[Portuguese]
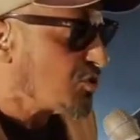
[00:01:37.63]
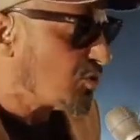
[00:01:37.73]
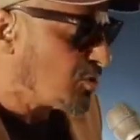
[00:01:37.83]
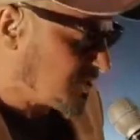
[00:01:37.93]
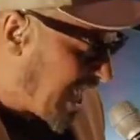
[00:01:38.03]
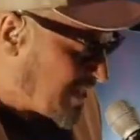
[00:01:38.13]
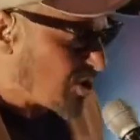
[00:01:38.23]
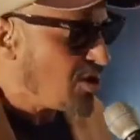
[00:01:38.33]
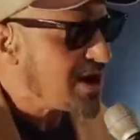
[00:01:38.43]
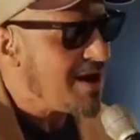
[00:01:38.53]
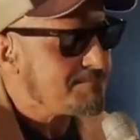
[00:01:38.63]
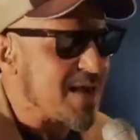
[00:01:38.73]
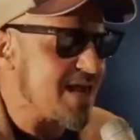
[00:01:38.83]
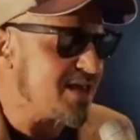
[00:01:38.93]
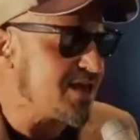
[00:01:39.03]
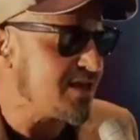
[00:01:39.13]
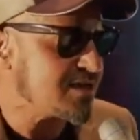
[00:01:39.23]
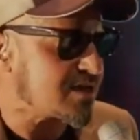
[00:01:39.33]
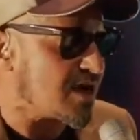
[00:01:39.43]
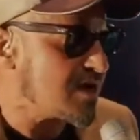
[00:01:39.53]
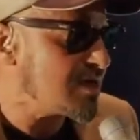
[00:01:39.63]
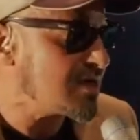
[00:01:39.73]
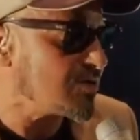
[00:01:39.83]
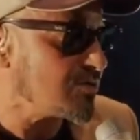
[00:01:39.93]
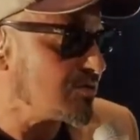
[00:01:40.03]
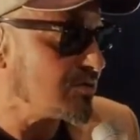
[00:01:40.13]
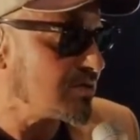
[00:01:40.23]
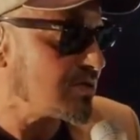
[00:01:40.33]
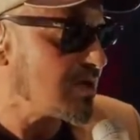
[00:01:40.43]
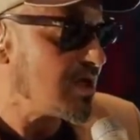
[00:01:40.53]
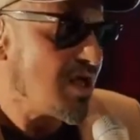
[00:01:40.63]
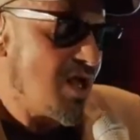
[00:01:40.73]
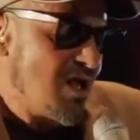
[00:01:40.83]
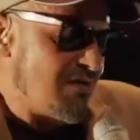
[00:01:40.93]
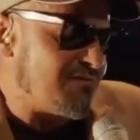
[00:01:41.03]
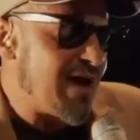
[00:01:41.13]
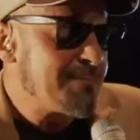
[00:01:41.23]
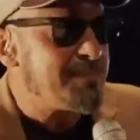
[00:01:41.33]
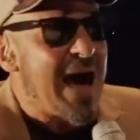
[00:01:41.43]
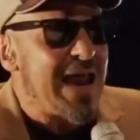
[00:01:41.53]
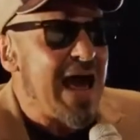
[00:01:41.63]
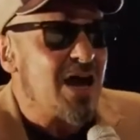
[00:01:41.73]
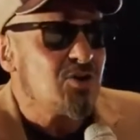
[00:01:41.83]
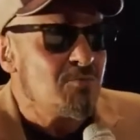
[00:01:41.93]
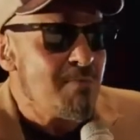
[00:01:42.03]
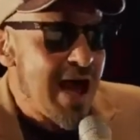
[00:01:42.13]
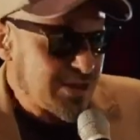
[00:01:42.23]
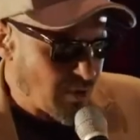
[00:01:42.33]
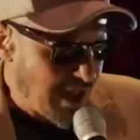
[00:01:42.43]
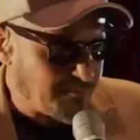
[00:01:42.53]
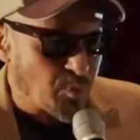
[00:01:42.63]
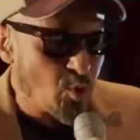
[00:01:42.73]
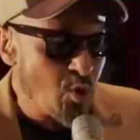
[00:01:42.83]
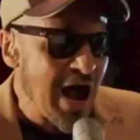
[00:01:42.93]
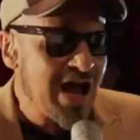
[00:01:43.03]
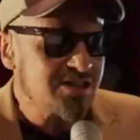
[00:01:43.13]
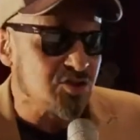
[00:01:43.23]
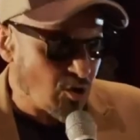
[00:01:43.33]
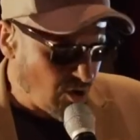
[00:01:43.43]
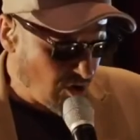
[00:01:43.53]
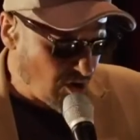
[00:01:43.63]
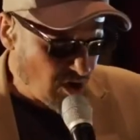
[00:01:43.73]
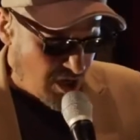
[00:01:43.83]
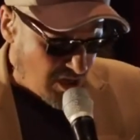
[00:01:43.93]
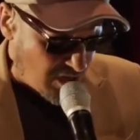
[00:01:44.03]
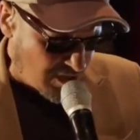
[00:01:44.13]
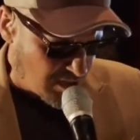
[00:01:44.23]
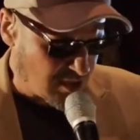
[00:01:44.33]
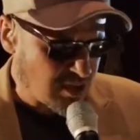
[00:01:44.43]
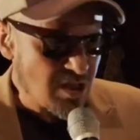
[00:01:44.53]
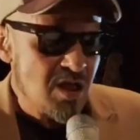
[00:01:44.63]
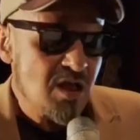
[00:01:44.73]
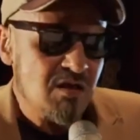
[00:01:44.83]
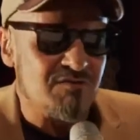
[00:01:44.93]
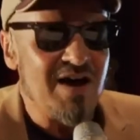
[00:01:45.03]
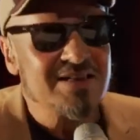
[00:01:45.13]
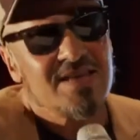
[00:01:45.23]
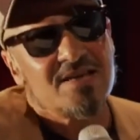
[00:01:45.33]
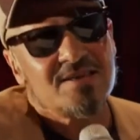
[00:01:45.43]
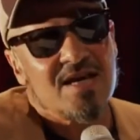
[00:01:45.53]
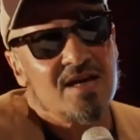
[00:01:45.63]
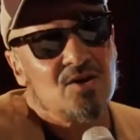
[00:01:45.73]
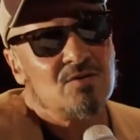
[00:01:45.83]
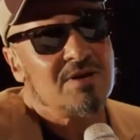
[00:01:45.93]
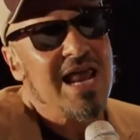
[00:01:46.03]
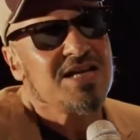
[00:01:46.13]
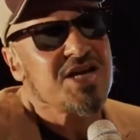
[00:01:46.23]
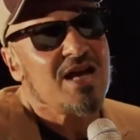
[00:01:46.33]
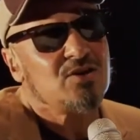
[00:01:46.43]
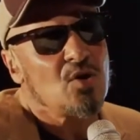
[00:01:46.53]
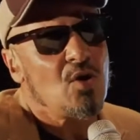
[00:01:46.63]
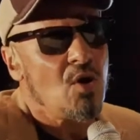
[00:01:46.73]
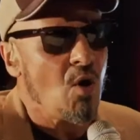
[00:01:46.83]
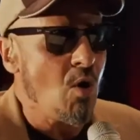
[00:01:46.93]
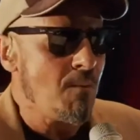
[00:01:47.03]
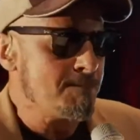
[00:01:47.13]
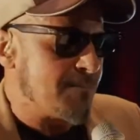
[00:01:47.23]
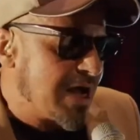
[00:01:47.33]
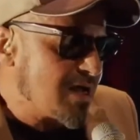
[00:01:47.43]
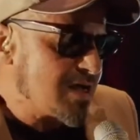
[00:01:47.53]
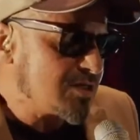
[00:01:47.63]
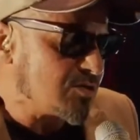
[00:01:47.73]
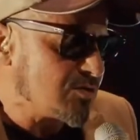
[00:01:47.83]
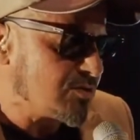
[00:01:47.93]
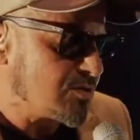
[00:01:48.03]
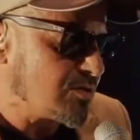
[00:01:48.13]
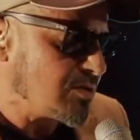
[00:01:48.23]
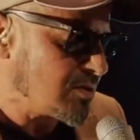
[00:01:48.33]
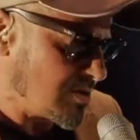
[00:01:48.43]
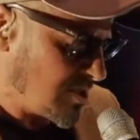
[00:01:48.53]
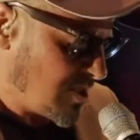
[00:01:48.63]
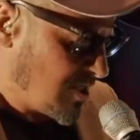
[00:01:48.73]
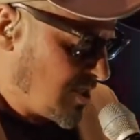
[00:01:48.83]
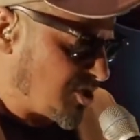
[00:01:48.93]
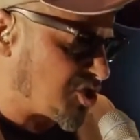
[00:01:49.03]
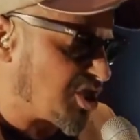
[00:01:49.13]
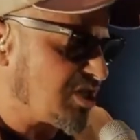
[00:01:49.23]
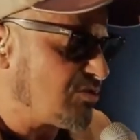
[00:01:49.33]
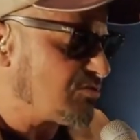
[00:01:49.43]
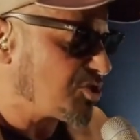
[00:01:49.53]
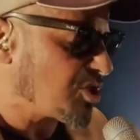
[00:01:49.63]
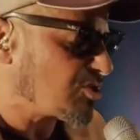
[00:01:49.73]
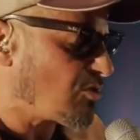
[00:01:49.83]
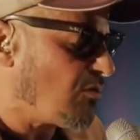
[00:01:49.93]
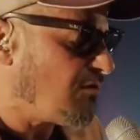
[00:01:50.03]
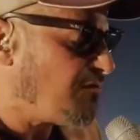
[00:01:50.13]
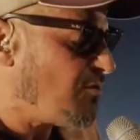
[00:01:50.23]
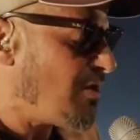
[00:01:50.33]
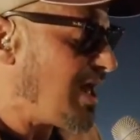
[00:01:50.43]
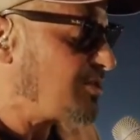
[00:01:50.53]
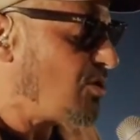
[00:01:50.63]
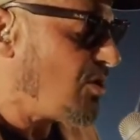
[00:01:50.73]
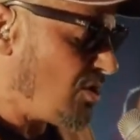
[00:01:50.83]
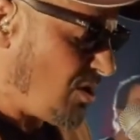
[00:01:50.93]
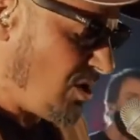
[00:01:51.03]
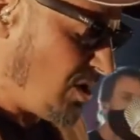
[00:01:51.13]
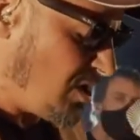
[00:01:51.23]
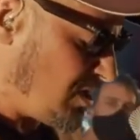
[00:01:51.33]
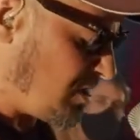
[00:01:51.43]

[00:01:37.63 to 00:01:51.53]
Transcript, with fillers: um cruzador americano vai parar no mar do arpoador. Vai descer um gladiador romano de um disco voador,